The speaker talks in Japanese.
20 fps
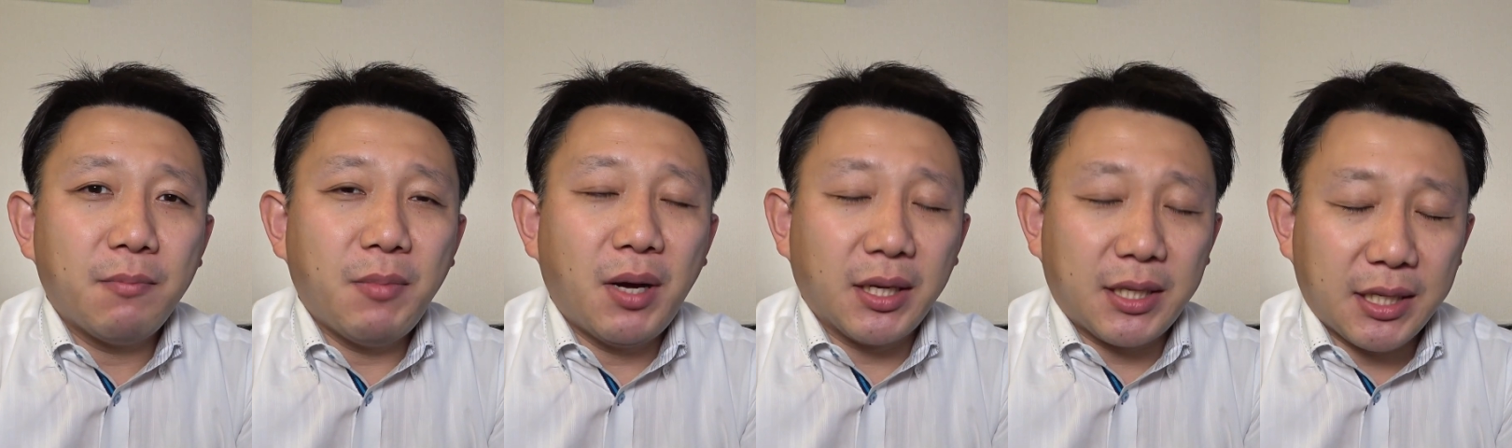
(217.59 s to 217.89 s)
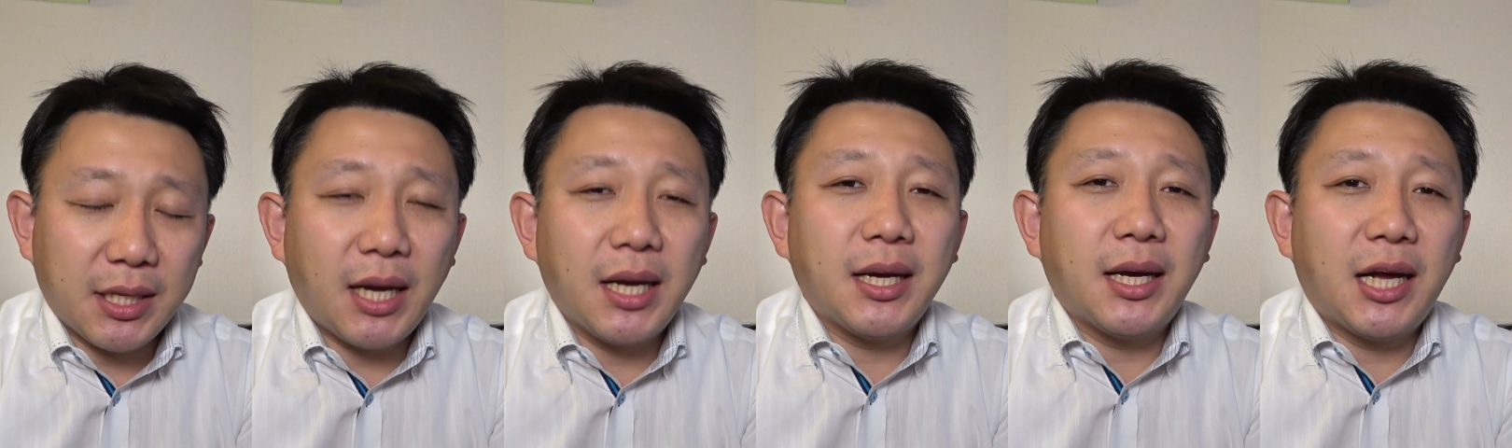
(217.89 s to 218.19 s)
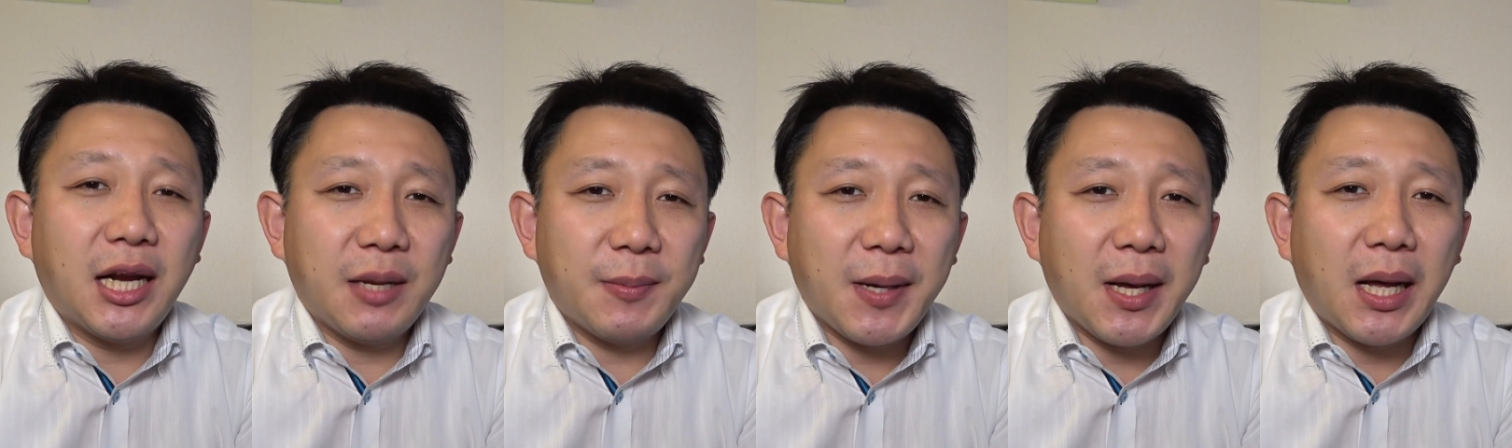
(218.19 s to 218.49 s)
まあ、機会
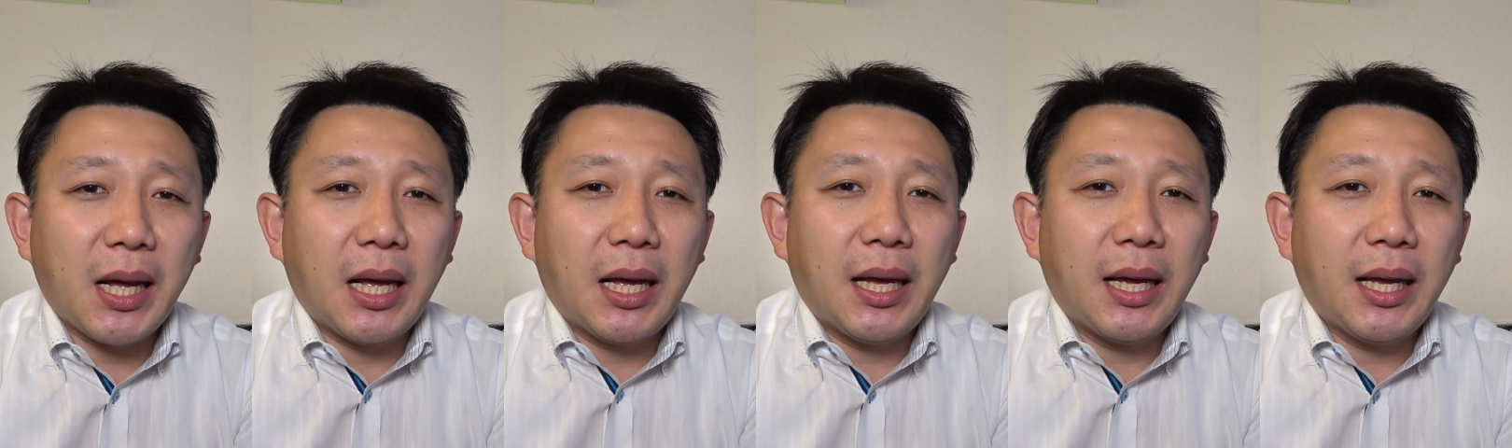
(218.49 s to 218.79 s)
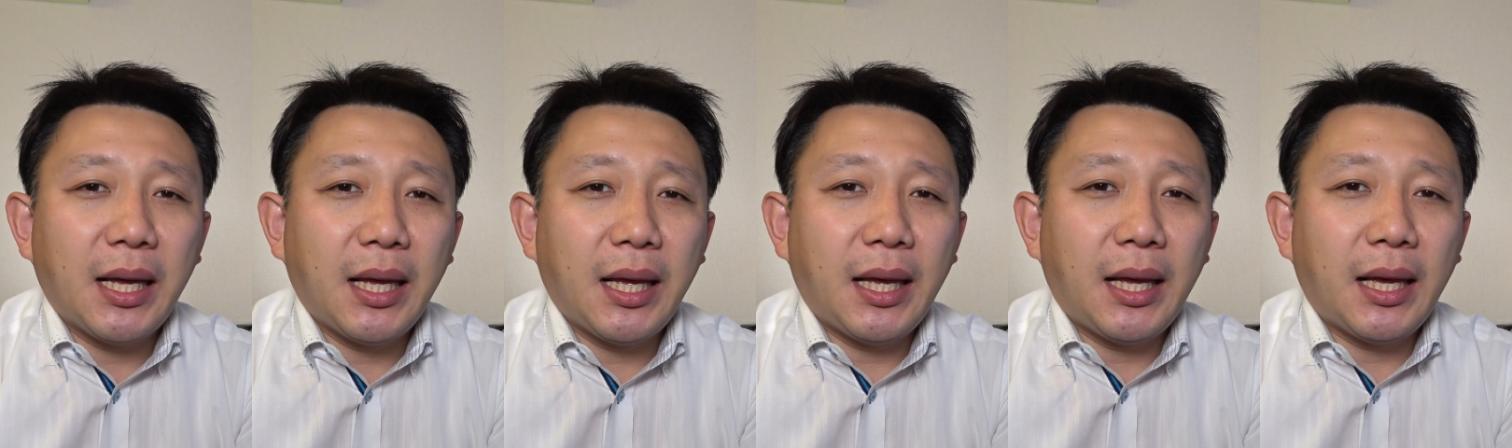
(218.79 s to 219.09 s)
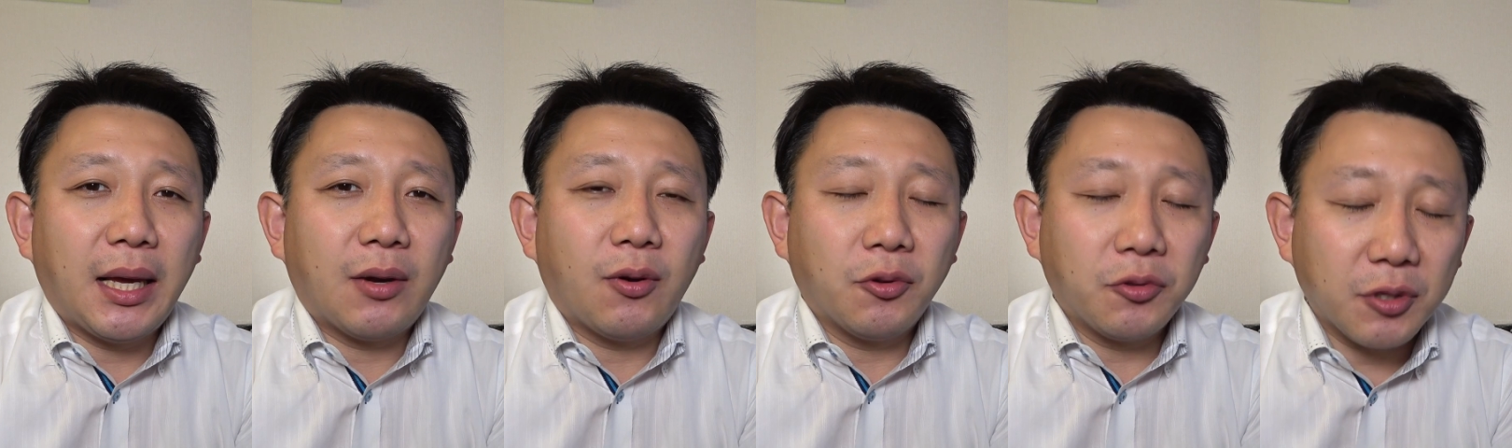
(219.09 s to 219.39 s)
があれば、
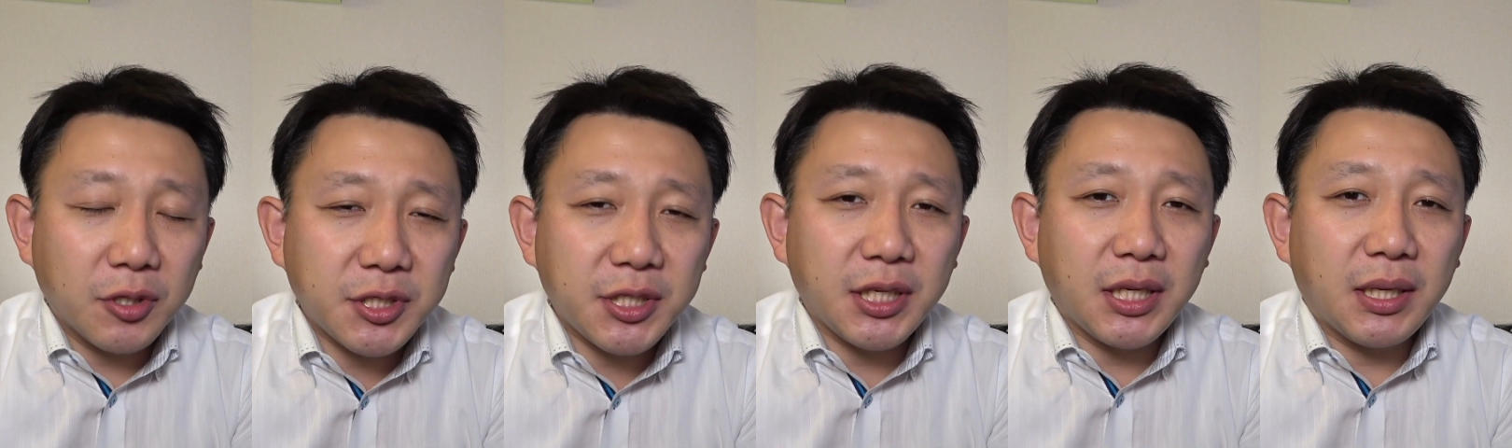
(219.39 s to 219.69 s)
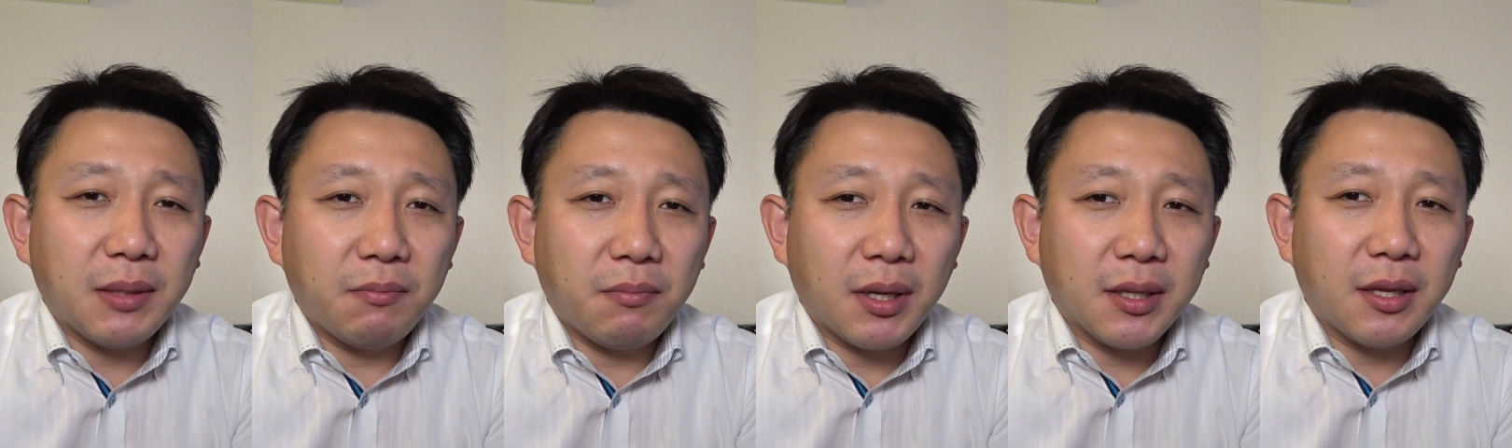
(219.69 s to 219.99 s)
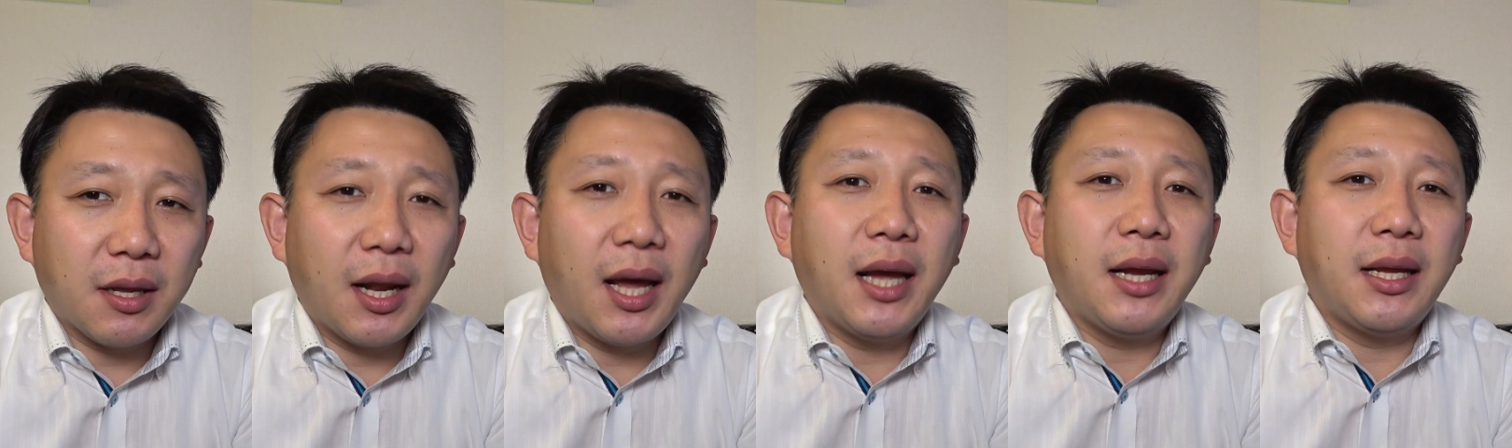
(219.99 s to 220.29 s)
えー、今年
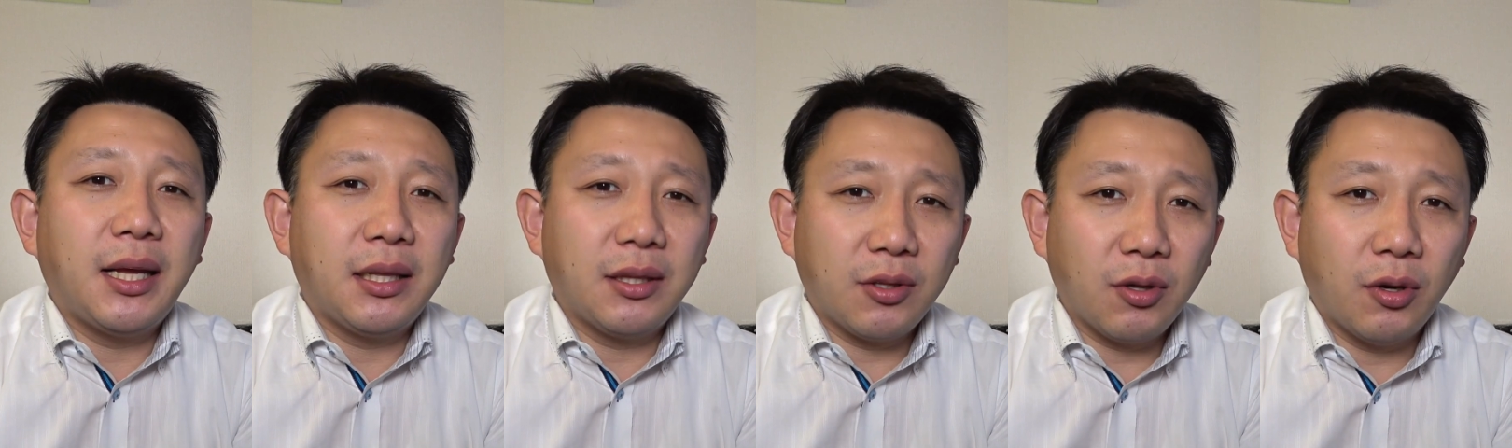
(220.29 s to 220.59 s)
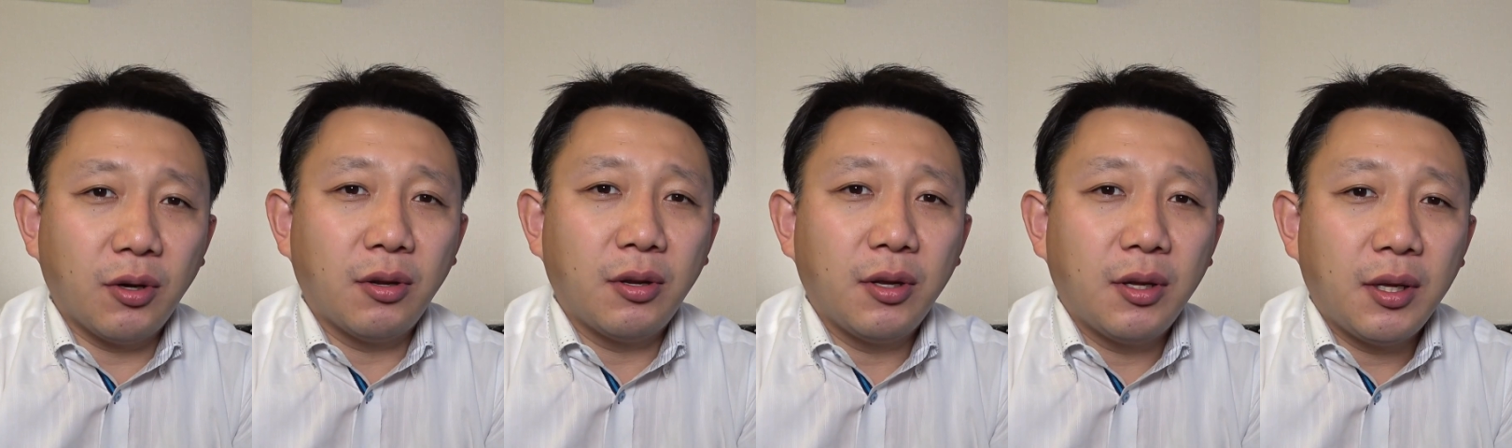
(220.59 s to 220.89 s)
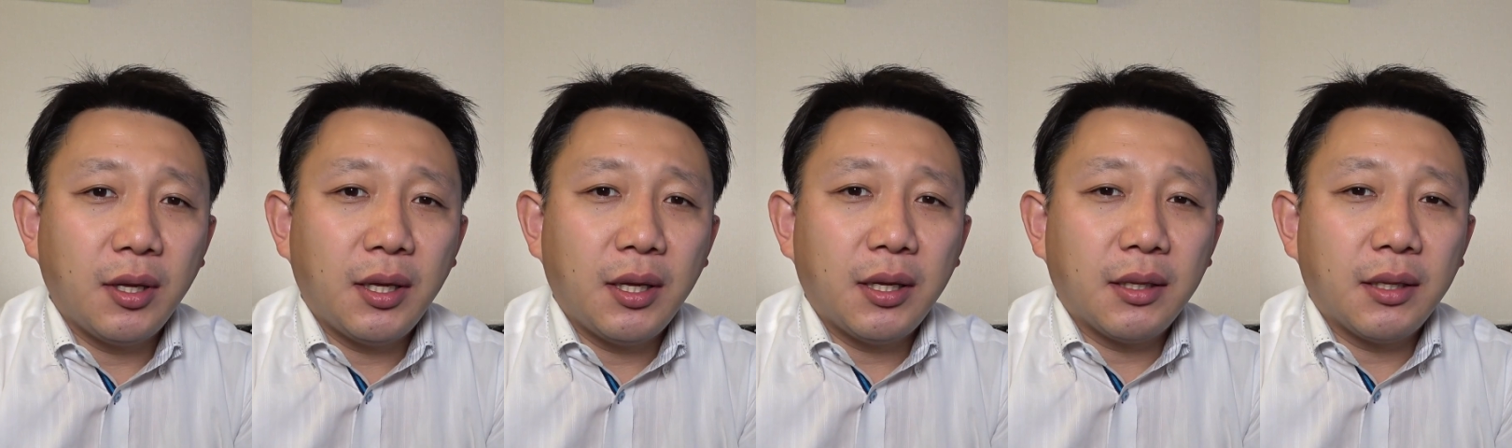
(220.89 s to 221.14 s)
また来年と